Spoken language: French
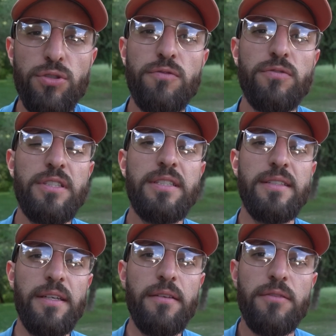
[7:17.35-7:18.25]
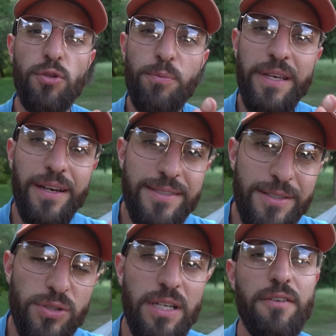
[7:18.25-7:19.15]
je vous disais de bien
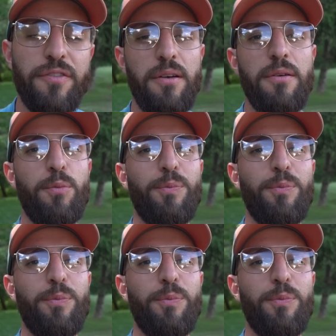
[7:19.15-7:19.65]
rester jusqu'à la fin